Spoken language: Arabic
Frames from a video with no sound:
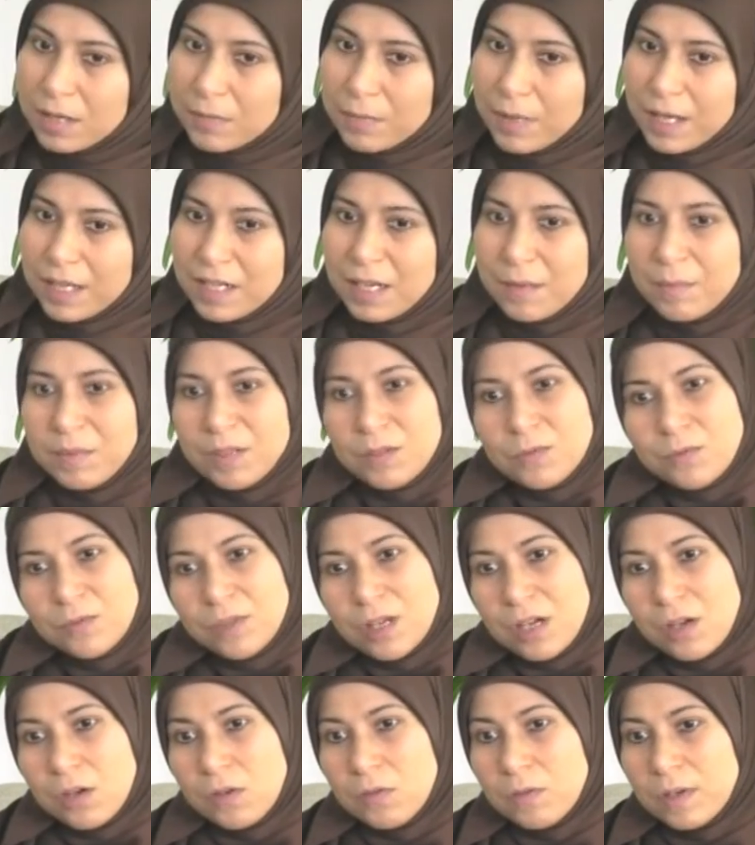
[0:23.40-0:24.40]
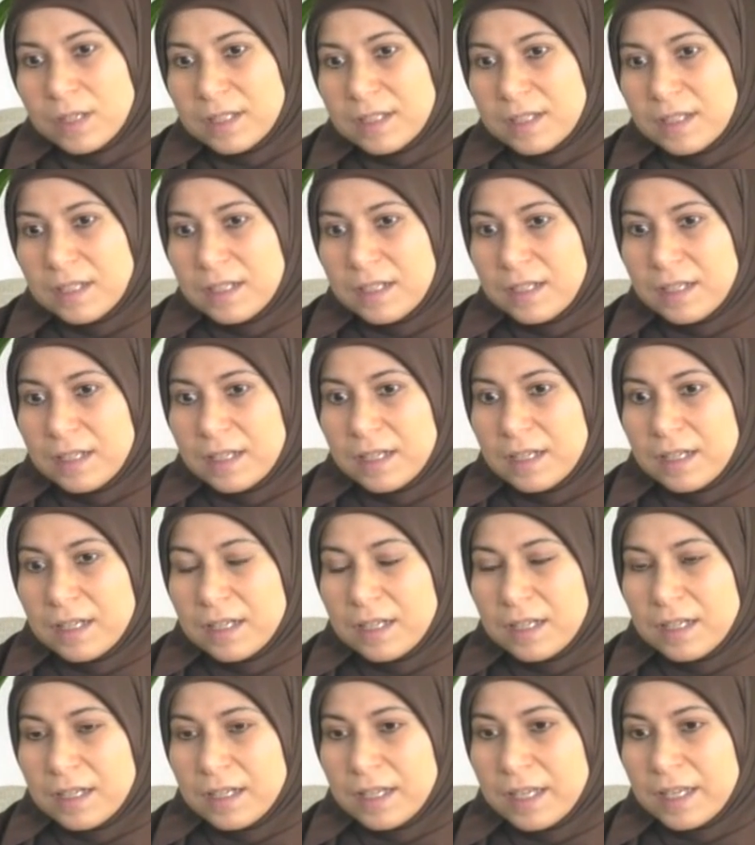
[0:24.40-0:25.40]
ما احنا بنقول اهوت
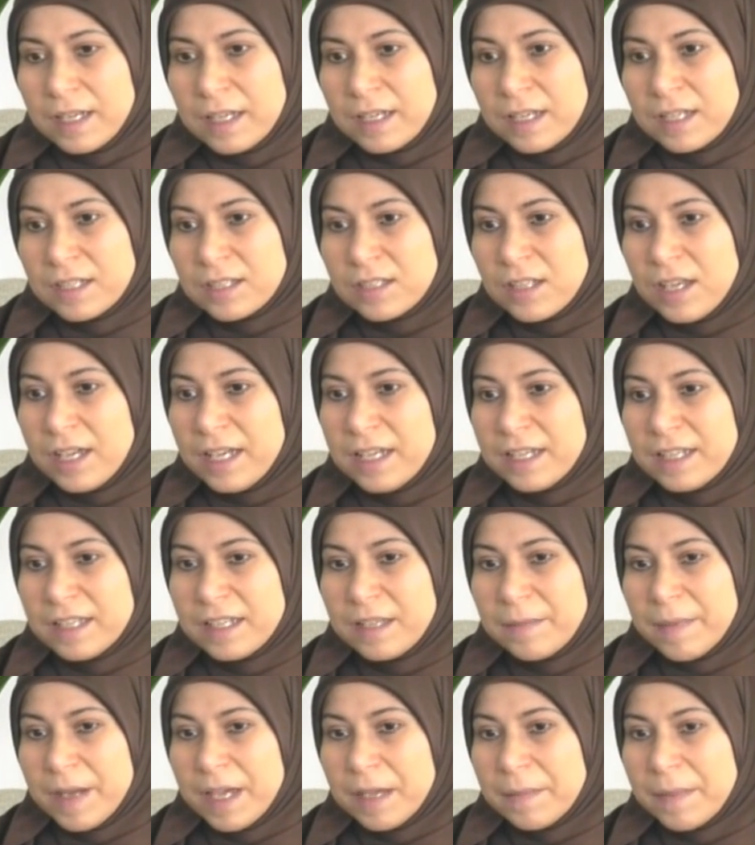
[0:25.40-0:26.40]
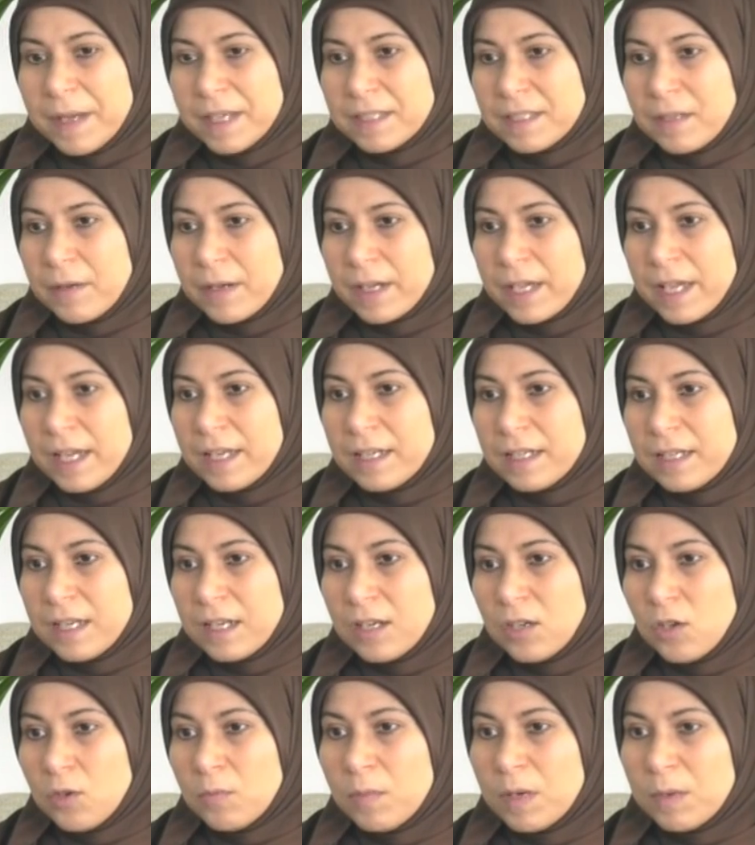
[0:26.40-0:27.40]
الاصلاح الاجتماعي بقى سواء كان
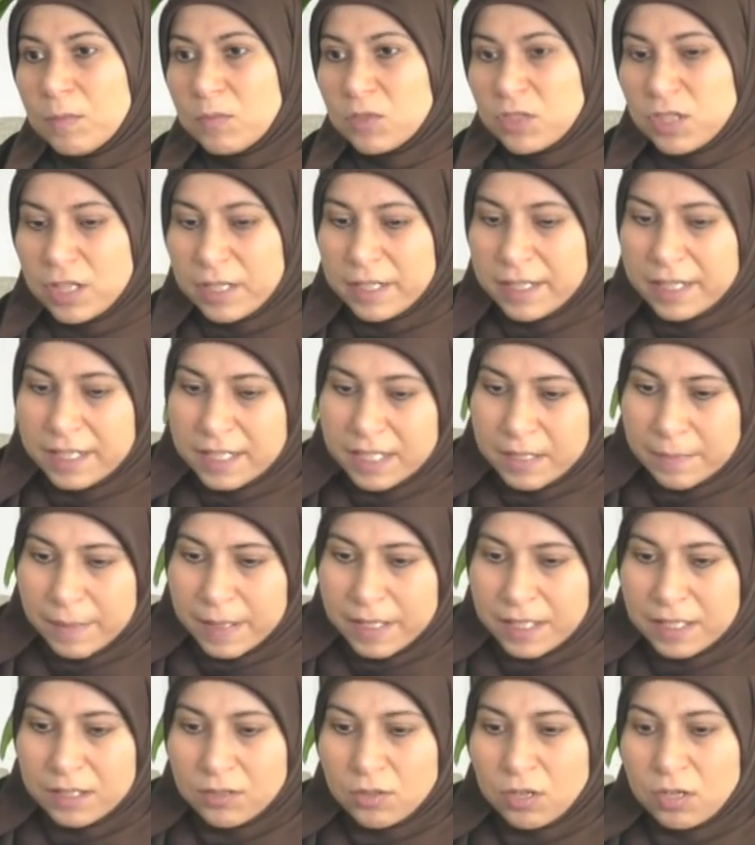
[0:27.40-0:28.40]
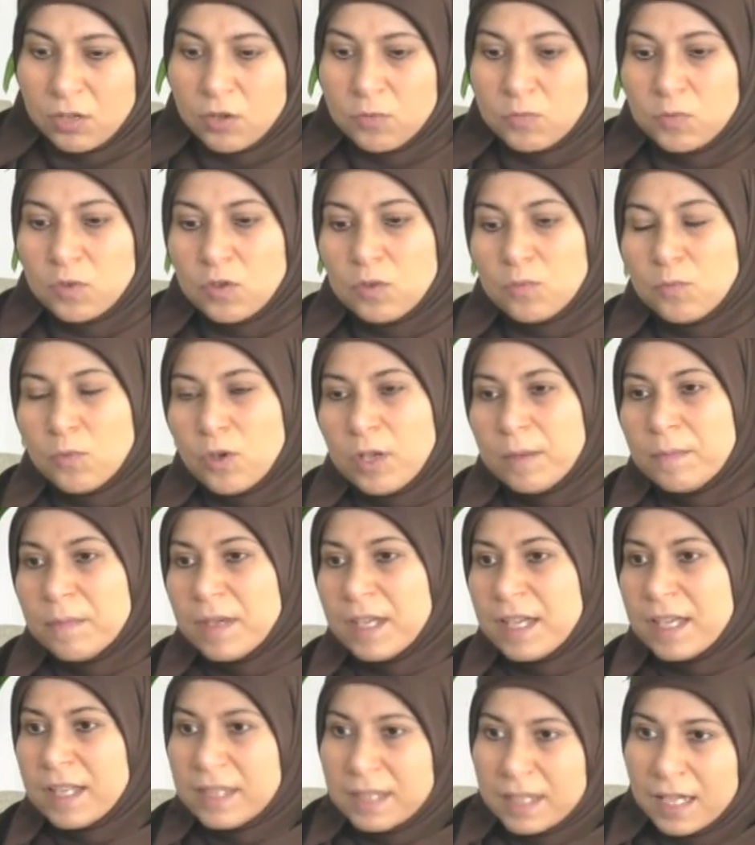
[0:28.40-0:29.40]
اللي هم المصلحين الاجتماعيين دول لهم دور مهم
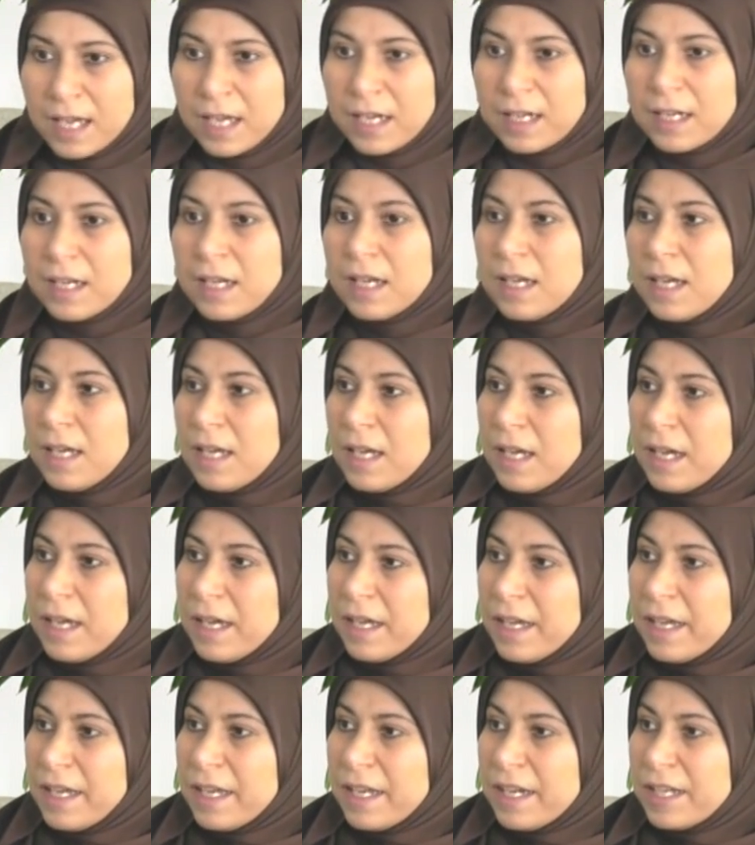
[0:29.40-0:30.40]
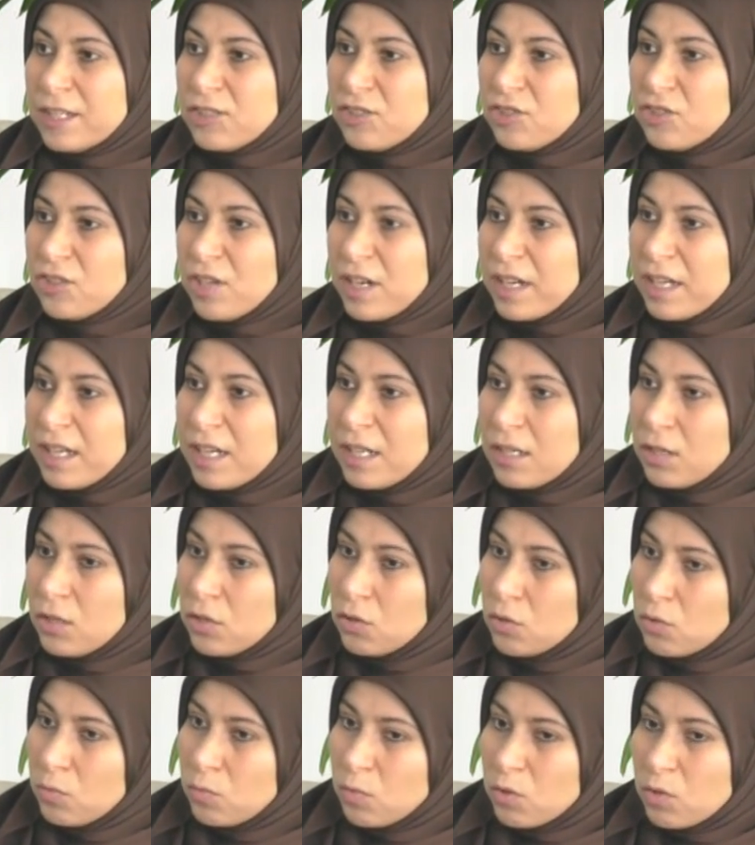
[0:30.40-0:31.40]
جدا آه، الاستشاريين لهم
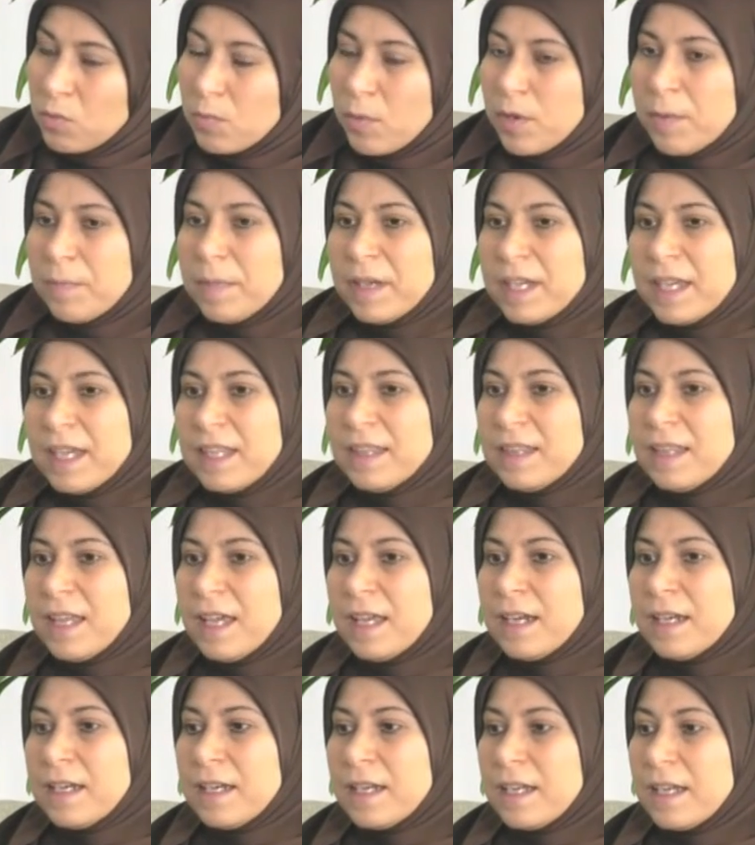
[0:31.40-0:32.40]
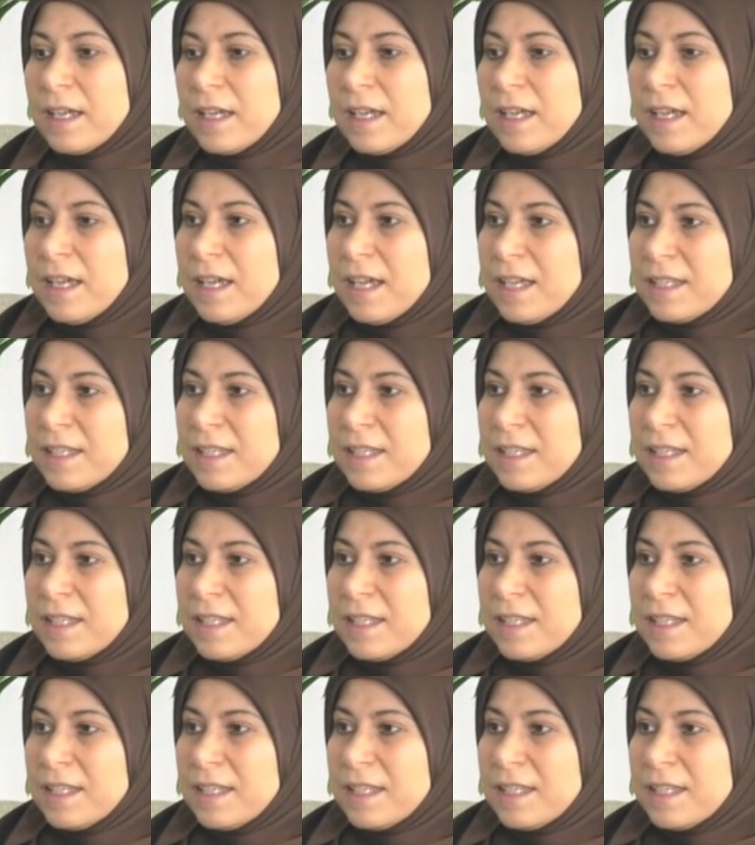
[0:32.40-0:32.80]
دور مهم جدا آه،